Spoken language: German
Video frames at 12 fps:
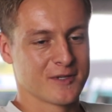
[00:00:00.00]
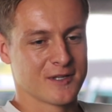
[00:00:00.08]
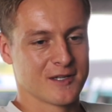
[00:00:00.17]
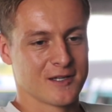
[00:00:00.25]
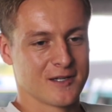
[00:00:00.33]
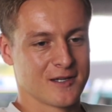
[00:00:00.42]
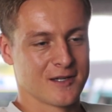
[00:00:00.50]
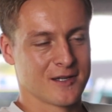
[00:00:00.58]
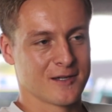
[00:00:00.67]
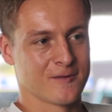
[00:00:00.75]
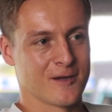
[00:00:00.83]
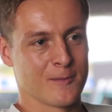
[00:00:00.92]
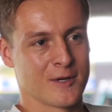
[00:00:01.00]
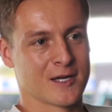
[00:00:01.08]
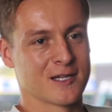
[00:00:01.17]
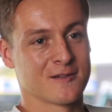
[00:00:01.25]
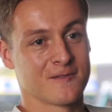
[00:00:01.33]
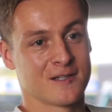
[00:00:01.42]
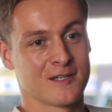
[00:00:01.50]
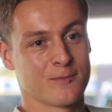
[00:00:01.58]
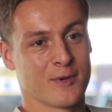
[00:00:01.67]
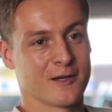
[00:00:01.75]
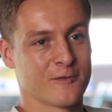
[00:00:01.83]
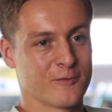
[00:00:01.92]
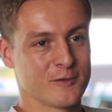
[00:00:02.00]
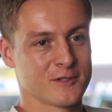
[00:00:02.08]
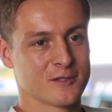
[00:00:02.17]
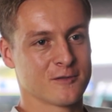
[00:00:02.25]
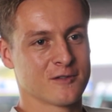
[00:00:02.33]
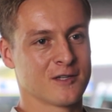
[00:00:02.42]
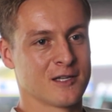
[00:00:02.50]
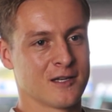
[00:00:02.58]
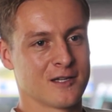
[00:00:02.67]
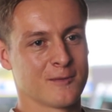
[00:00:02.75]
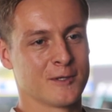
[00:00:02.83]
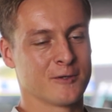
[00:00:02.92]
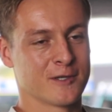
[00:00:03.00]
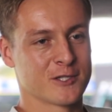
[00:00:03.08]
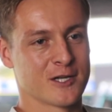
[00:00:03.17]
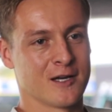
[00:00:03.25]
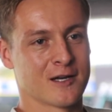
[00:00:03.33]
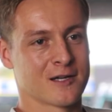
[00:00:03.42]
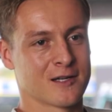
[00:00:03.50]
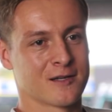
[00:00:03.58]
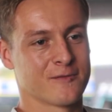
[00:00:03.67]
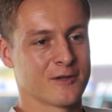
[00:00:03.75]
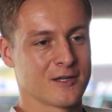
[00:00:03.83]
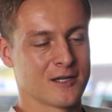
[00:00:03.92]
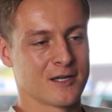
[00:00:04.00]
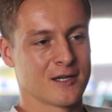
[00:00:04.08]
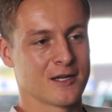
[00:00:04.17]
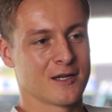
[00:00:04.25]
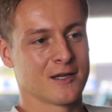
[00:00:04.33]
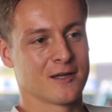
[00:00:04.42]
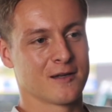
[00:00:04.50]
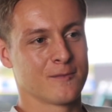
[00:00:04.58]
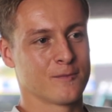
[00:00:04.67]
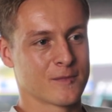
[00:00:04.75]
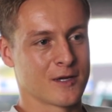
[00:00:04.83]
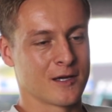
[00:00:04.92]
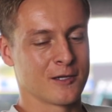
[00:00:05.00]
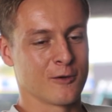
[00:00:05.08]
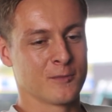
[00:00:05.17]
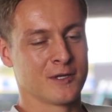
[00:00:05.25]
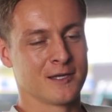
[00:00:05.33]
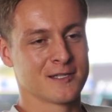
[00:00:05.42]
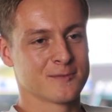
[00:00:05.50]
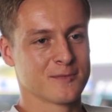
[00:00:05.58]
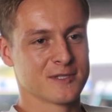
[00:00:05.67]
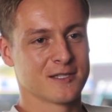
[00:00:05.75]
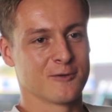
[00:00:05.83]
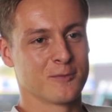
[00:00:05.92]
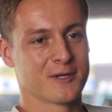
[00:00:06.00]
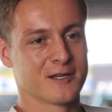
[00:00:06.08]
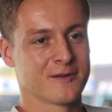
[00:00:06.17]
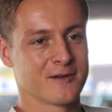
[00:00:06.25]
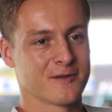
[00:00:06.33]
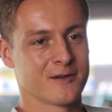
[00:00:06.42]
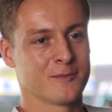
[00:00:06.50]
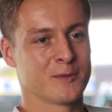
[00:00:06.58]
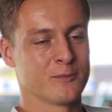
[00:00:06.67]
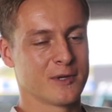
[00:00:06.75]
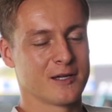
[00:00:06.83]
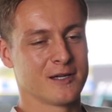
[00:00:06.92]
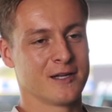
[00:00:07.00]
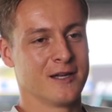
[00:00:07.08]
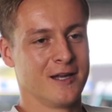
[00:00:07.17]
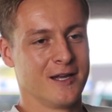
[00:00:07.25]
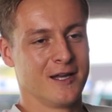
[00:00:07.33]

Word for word: Äh, war immer ganz wichtig, beide Füße zu trainieren, nicht immer nur den starken. Von daher ähm, kann ich auch mit links ein bisschen umgehen, äh, mit dem Ball.